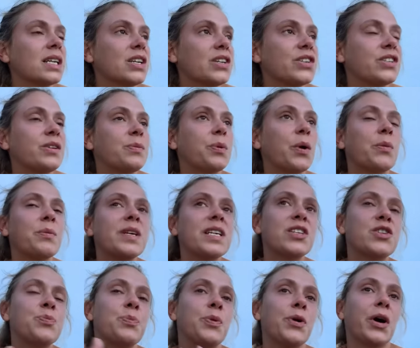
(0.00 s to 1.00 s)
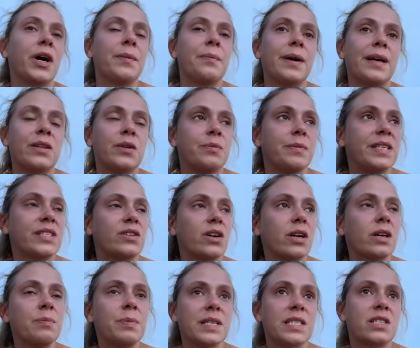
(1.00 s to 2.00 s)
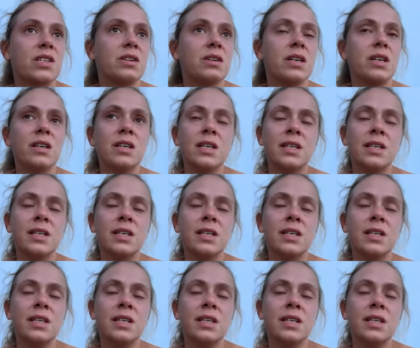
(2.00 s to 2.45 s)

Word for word: J'ai promis que je pleurais pas dans mes stories parce que